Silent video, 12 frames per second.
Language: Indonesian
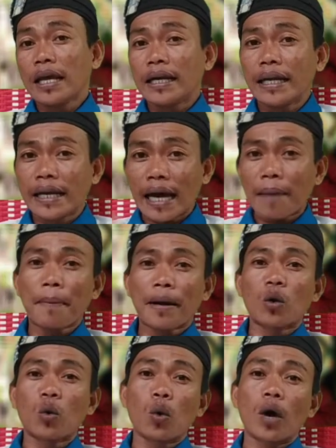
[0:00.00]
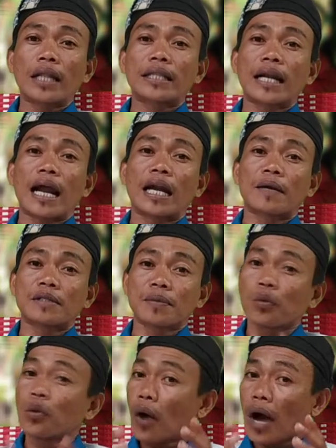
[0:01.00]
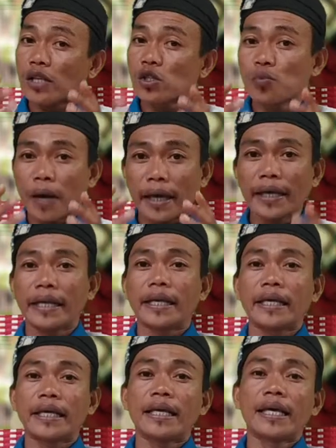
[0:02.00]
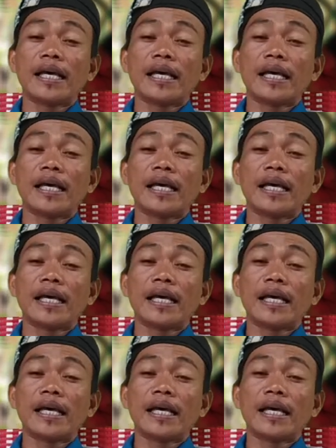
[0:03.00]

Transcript: dengan perenungan terhadap 10 asuba ini